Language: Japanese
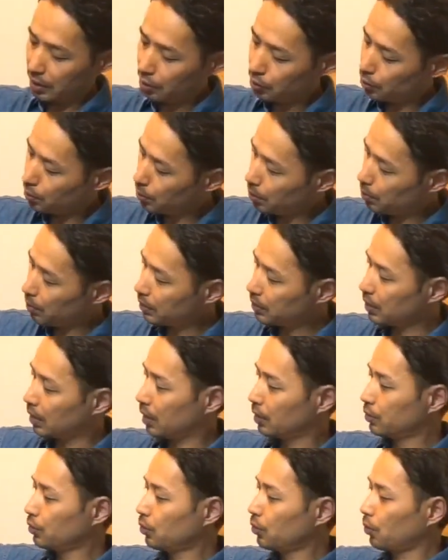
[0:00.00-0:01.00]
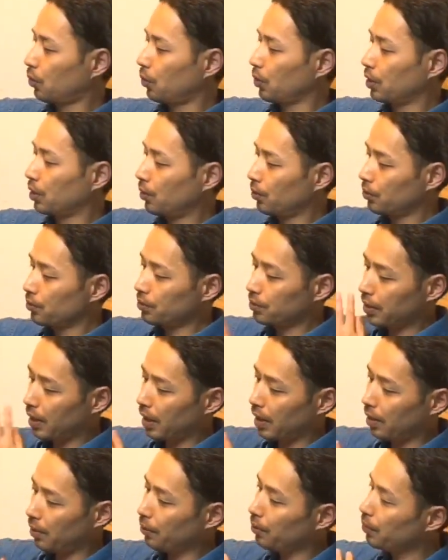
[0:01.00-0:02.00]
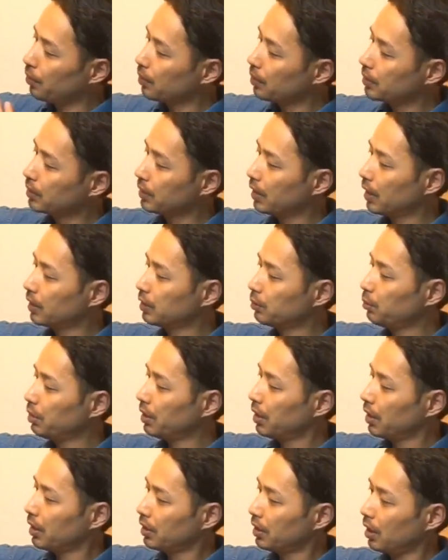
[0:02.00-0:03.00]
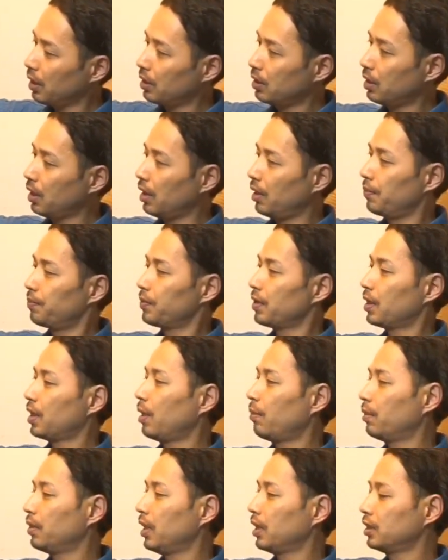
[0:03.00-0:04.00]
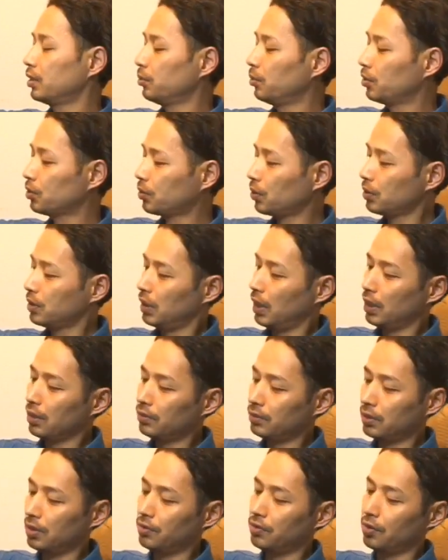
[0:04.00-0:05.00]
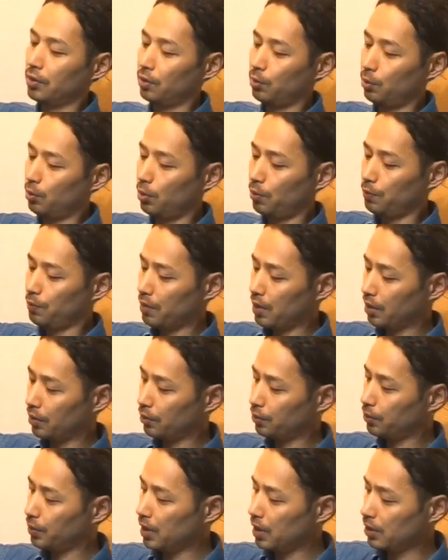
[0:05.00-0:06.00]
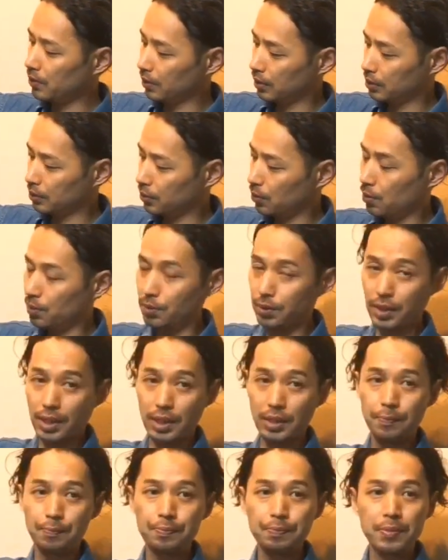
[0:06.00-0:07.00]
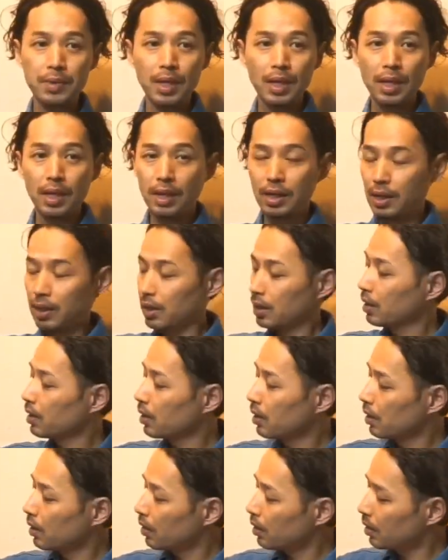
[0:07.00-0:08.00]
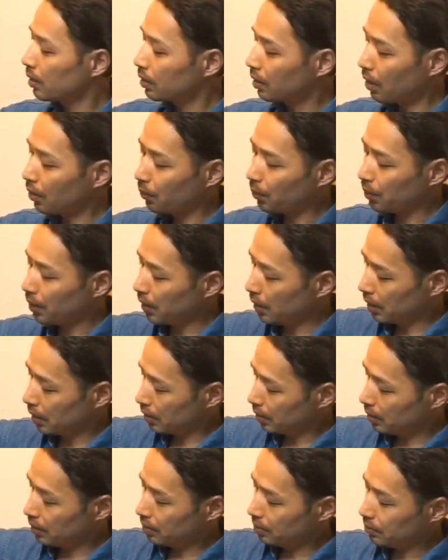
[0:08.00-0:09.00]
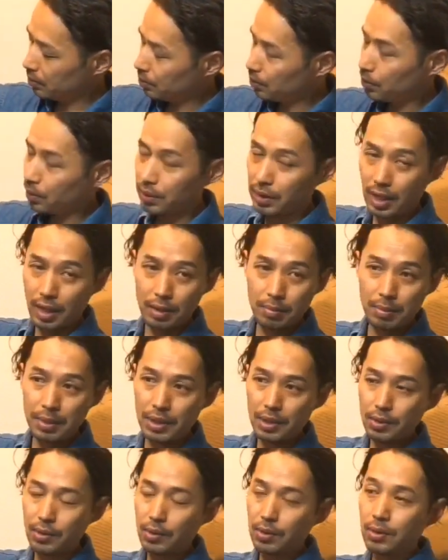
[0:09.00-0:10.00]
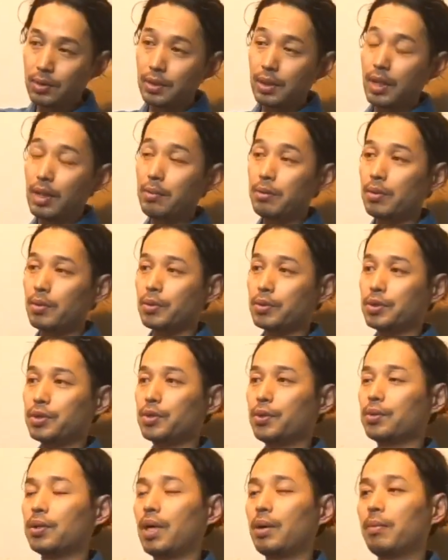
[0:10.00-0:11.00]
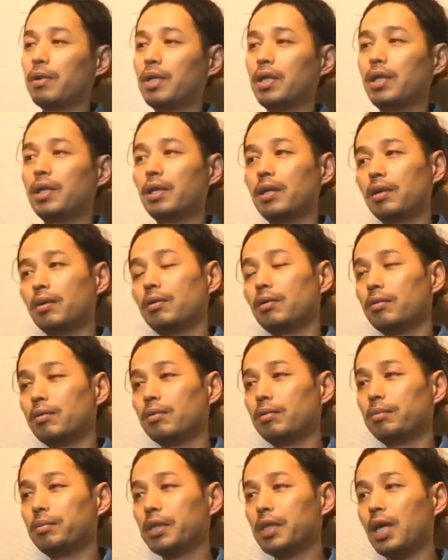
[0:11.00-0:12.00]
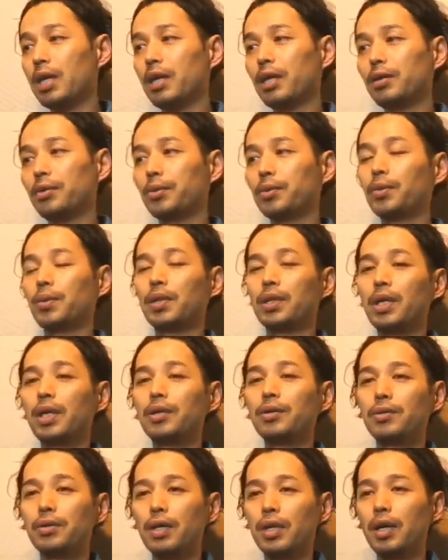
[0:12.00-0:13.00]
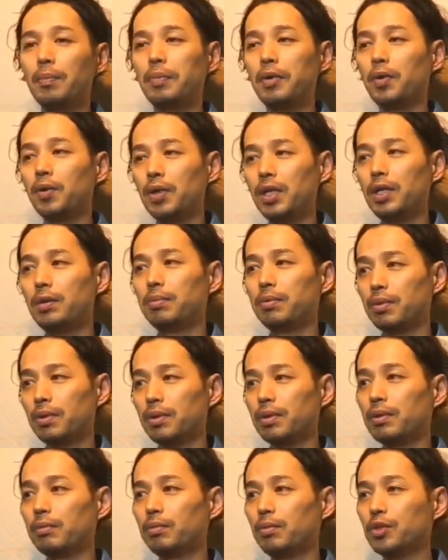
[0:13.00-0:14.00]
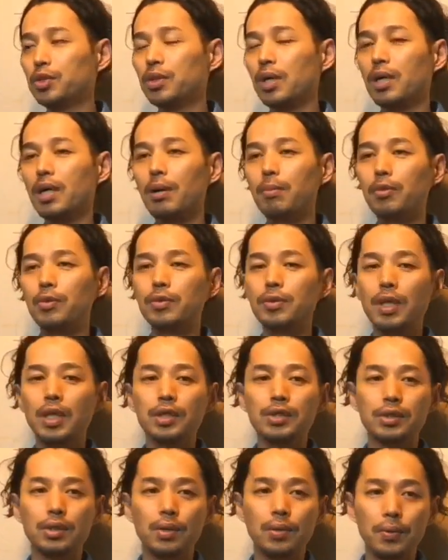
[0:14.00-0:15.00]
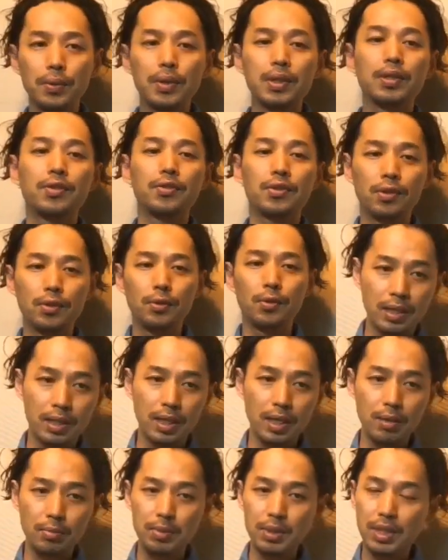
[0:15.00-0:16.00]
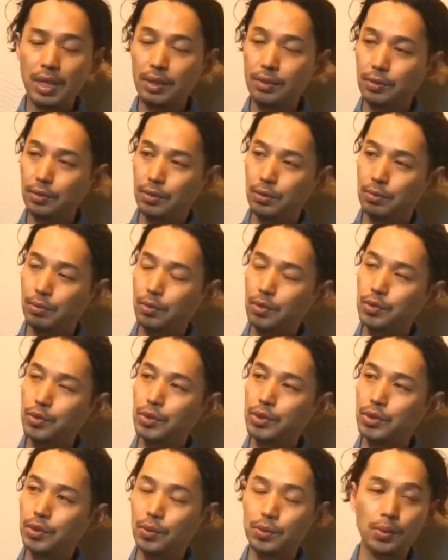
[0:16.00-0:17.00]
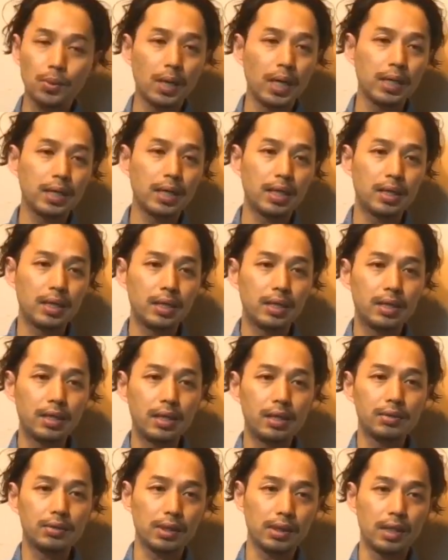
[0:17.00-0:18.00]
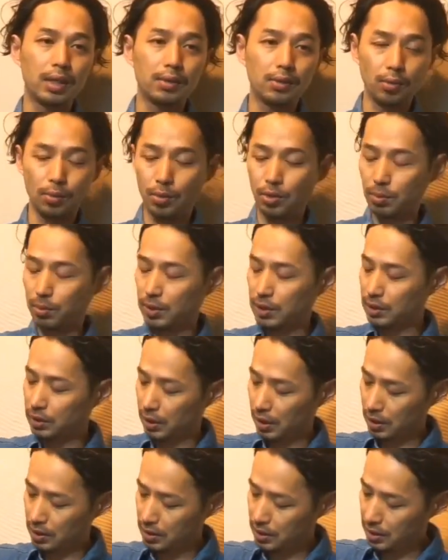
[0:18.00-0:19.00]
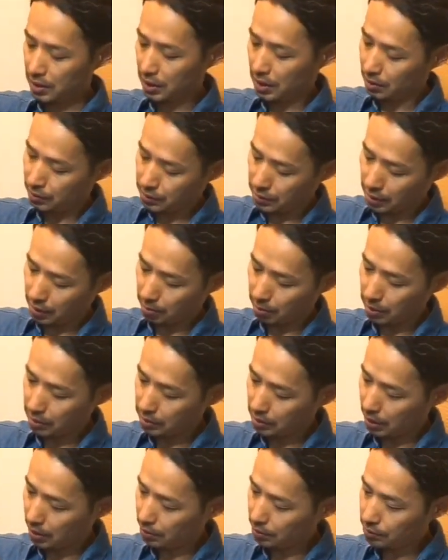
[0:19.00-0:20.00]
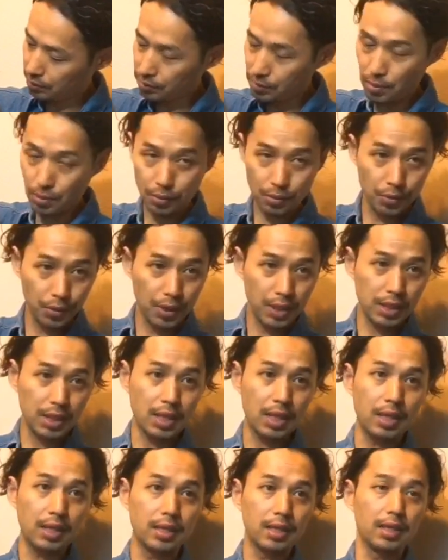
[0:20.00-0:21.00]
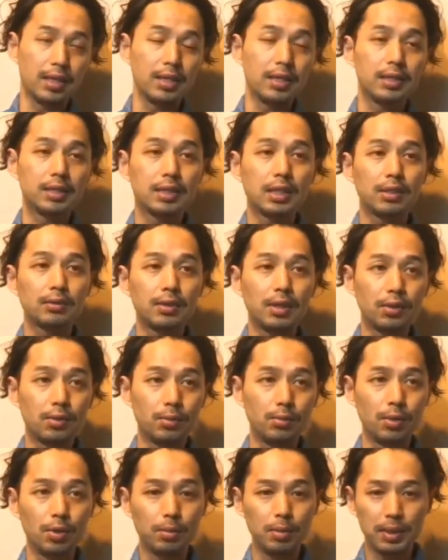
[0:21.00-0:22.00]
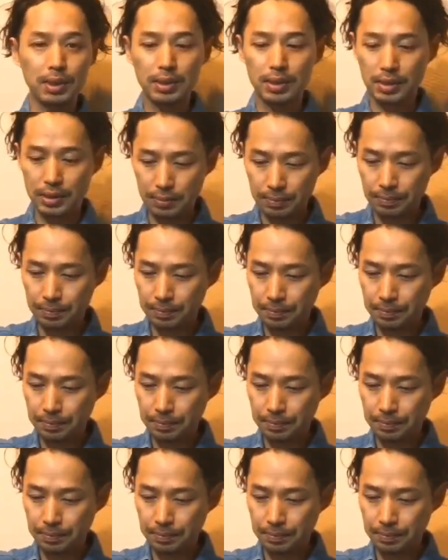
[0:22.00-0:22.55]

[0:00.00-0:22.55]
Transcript: ほども言いましたが、ちょっとこう色抜けをし始めてきていて、毛羽立ちも少しあるんですけども、あの雰囲気はすごくいい、かっこいい。特にネイビーの エムろくじゅうご ってあまり見かけることがないので、やっぱりオリーブもしくはカモフラージュが多いんですけど、ネイビーだともう少しこう都会的に着れるかなと思いまして仕入れをしてきました。すごく雰囲気がいい一着だと思います。